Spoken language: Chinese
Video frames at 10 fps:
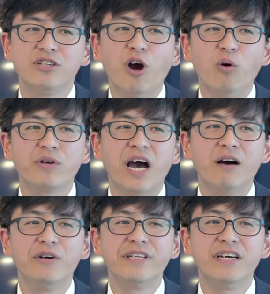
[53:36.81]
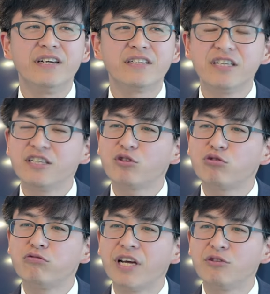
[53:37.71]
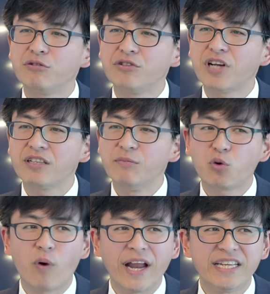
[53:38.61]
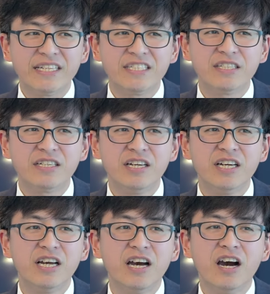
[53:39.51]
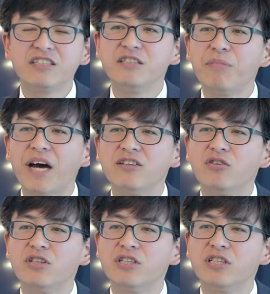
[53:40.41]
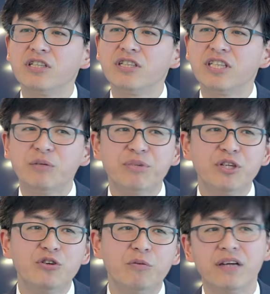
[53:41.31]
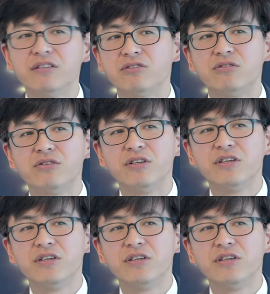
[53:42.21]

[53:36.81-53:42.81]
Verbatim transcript: 耀武扬威的；真正出来去让他们管理那些横行霸道的那些地痞流氓的时候，